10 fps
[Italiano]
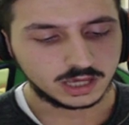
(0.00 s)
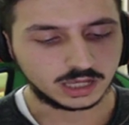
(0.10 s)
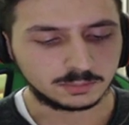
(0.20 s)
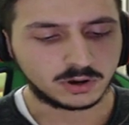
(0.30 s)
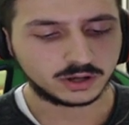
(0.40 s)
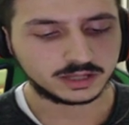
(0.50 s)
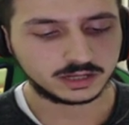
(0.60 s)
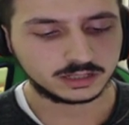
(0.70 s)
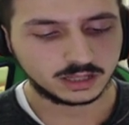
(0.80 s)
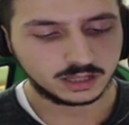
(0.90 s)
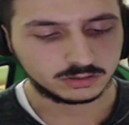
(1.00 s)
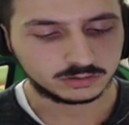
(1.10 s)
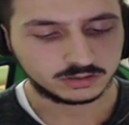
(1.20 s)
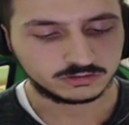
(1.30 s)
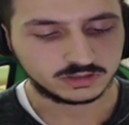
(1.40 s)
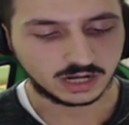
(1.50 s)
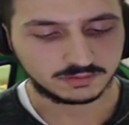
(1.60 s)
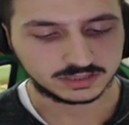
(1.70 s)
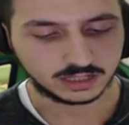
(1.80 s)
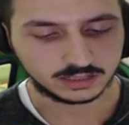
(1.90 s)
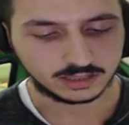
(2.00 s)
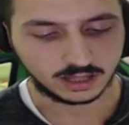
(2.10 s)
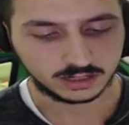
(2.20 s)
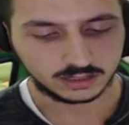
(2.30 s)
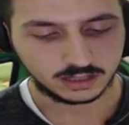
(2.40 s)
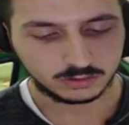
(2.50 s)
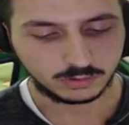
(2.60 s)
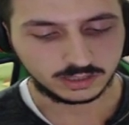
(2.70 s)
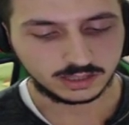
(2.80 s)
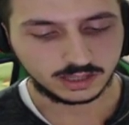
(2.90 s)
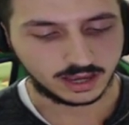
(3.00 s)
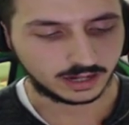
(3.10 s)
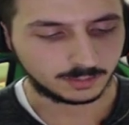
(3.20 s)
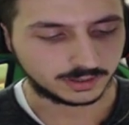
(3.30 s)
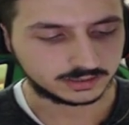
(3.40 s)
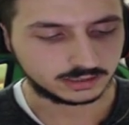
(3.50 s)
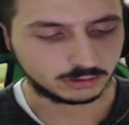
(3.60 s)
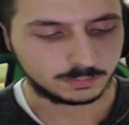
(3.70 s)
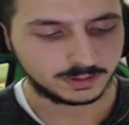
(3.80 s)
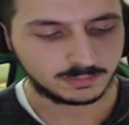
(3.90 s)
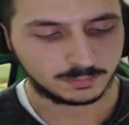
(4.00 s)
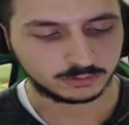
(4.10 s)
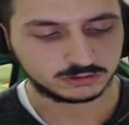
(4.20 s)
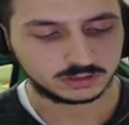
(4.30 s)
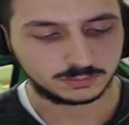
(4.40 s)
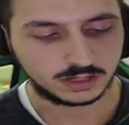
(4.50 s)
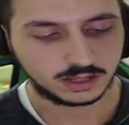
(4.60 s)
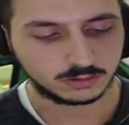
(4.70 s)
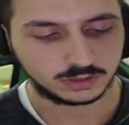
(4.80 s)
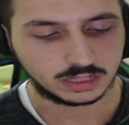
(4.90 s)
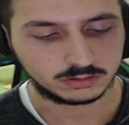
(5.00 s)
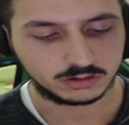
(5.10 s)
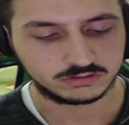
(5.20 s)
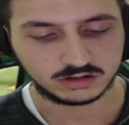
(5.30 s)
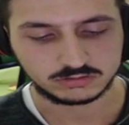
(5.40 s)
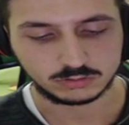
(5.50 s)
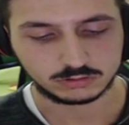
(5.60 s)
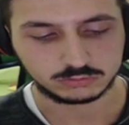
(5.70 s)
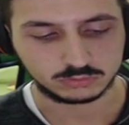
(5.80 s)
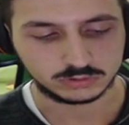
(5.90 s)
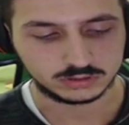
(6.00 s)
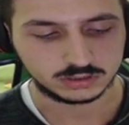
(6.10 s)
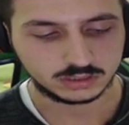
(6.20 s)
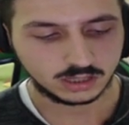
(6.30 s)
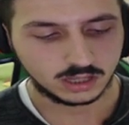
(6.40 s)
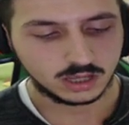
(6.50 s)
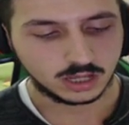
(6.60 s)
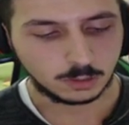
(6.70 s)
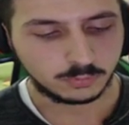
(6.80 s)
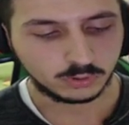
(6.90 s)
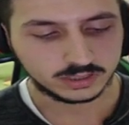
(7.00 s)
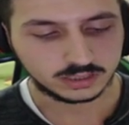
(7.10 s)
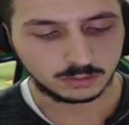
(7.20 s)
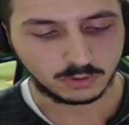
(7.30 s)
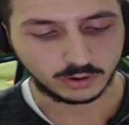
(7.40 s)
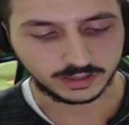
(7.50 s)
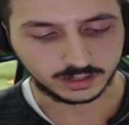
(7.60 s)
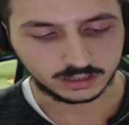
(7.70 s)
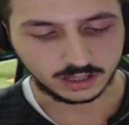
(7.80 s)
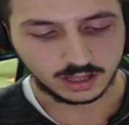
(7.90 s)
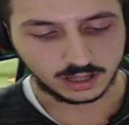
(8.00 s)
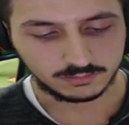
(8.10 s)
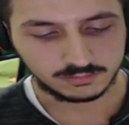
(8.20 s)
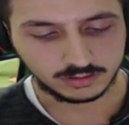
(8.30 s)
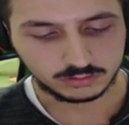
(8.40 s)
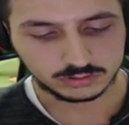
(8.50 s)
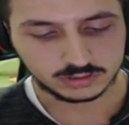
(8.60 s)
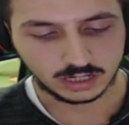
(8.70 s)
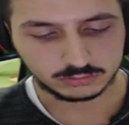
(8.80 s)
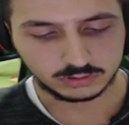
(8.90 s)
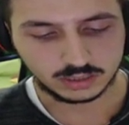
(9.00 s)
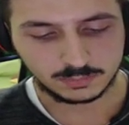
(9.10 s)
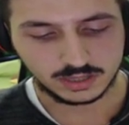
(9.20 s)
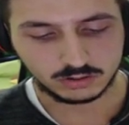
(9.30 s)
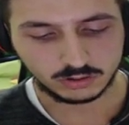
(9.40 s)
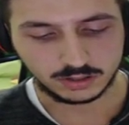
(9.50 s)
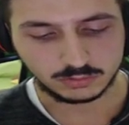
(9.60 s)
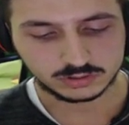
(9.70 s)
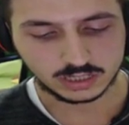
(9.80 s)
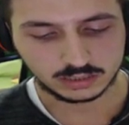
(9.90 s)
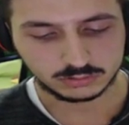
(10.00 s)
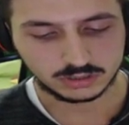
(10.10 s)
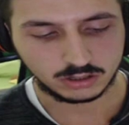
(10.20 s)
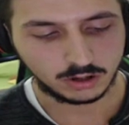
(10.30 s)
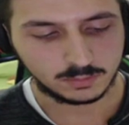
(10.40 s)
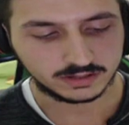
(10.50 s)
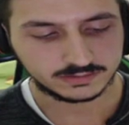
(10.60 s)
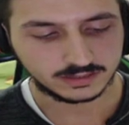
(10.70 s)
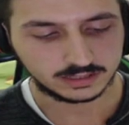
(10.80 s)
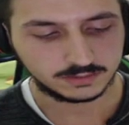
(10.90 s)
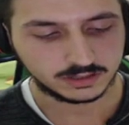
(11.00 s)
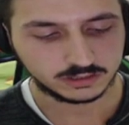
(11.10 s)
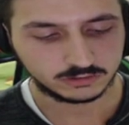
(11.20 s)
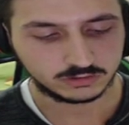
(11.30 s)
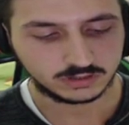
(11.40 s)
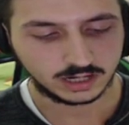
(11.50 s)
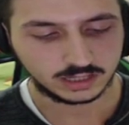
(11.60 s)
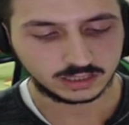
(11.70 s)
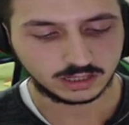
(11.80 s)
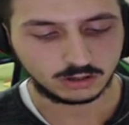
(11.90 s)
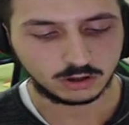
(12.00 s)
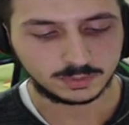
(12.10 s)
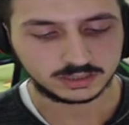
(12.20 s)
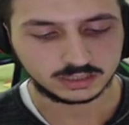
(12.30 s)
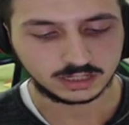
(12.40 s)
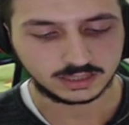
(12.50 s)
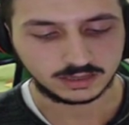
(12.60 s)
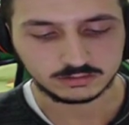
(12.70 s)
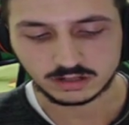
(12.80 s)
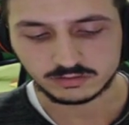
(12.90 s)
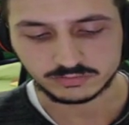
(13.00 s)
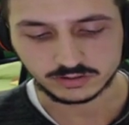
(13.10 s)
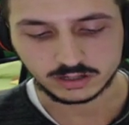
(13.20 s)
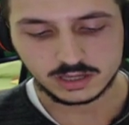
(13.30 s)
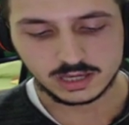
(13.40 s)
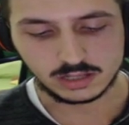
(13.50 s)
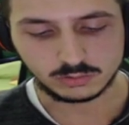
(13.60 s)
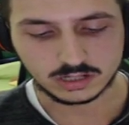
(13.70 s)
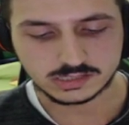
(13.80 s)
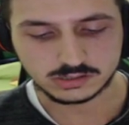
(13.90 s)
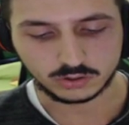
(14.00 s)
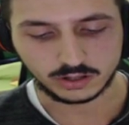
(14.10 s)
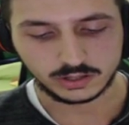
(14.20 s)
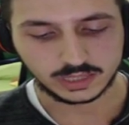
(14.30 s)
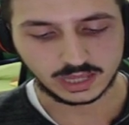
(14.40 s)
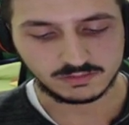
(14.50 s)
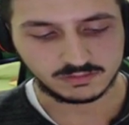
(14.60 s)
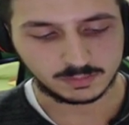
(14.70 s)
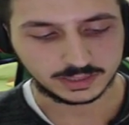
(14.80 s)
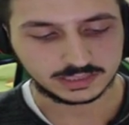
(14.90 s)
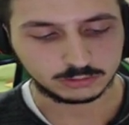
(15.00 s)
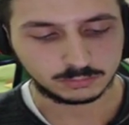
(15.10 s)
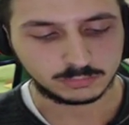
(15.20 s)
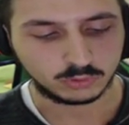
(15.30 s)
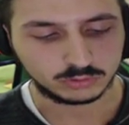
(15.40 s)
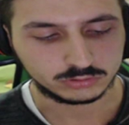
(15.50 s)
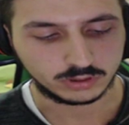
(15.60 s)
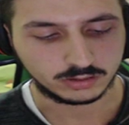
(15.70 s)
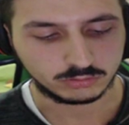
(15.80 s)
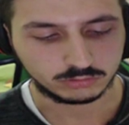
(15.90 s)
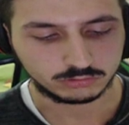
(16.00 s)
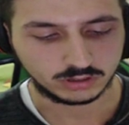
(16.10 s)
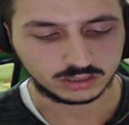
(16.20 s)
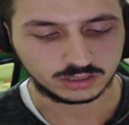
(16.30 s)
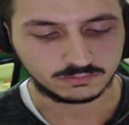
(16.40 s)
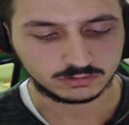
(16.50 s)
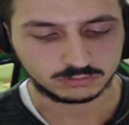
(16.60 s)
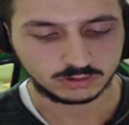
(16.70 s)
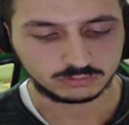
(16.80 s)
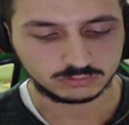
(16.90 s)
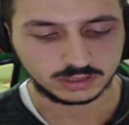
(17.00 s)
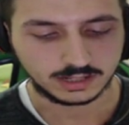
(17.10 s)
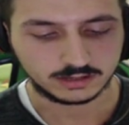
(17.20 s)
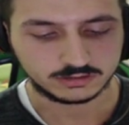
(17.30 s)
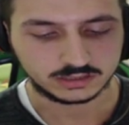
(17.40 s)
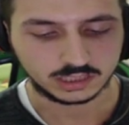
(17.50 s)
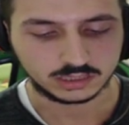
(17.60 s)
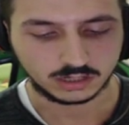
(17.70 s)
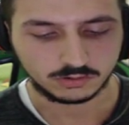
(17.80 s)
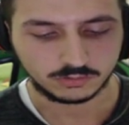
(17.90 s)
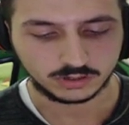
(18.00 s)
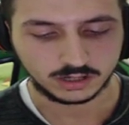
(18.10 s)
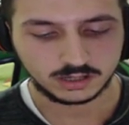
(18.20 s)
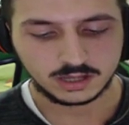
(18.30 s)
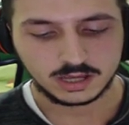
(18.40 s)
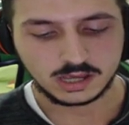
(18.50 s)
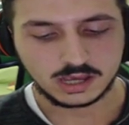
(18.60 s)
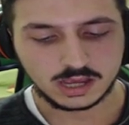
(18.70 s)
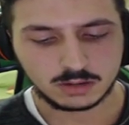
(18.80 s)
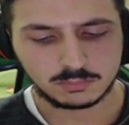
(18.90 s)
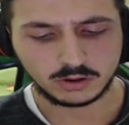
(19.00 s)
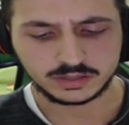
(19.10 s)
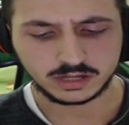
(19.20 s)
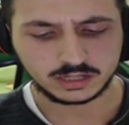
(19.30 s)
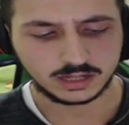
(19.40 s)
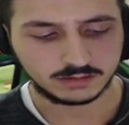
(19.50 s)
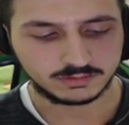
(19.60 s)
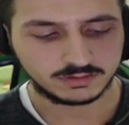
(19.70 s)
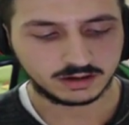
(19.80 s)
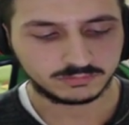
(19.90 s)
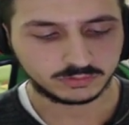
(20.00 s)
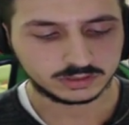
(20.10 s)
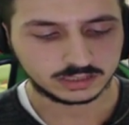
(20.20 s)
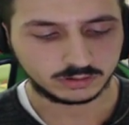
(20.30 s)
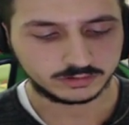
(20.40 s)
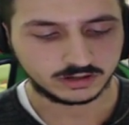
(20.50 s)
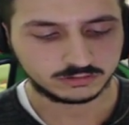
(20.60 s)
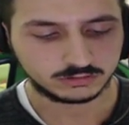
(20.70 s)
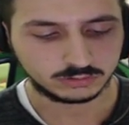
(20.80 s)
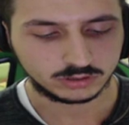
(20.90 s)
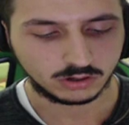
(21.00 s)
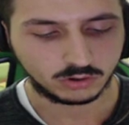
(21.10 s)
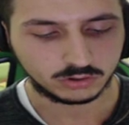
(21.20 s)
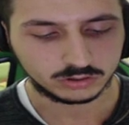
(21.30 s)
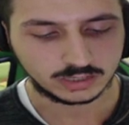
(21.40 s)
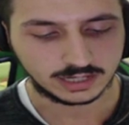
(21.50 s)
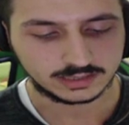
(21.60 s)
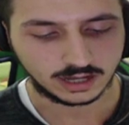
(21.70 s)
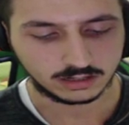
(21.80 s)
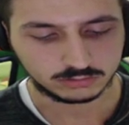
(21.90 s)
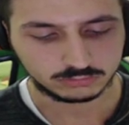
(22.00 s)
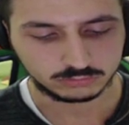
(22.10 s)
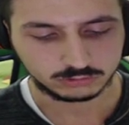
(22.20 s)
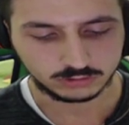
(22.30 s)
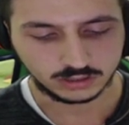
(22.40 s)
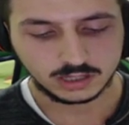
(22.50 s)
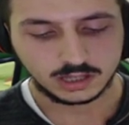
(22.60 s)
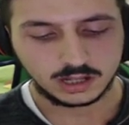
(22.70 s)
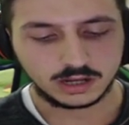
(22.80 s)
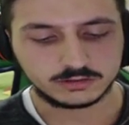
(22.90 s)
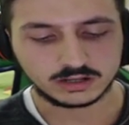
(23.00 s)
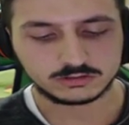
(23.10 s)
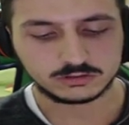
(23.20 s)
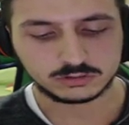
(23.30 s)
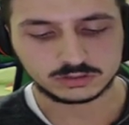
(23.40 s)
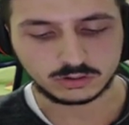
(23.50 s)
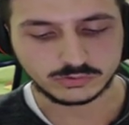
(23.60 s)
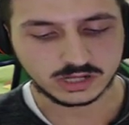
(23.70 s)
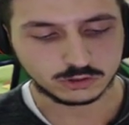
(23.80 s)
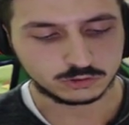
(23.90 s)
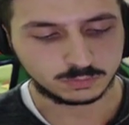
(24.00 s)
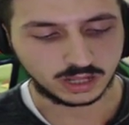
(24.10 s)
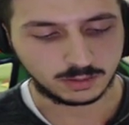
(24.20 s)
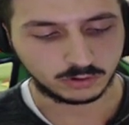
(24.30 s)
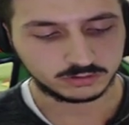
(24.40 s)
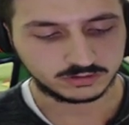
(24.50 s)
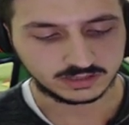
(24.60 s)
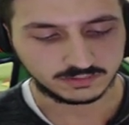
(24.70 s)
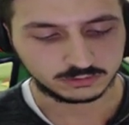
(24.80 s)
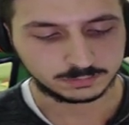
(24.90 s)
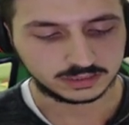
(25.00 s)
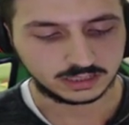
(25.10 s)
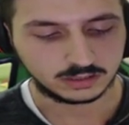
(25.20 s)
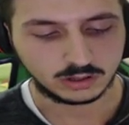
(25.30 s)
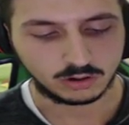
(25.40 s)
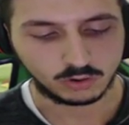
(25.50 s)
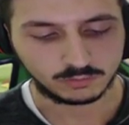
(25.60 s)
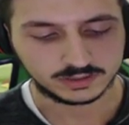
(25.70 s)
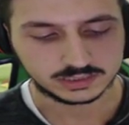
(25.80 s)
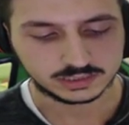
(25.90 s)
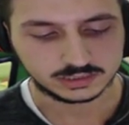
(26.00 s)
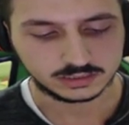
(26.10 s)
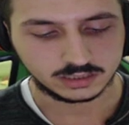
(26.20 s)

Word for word: Il Boyarin non desiderava tardare, quindi era partito il prima possibile guidando l'esercito a sud il pulk del Boyarin aveva incontrato il nemico in un tratto dell'oblast a diverse centinaia di chilometri dal Kislev, in una zona che aveva patito molto le incursioni degli invasori giunti dal settentrione. Il Boyarin aveva affrontato l'esercito di Okkodai Tarsus. L'esercito dello zar supremo si stava espandendo a ovest.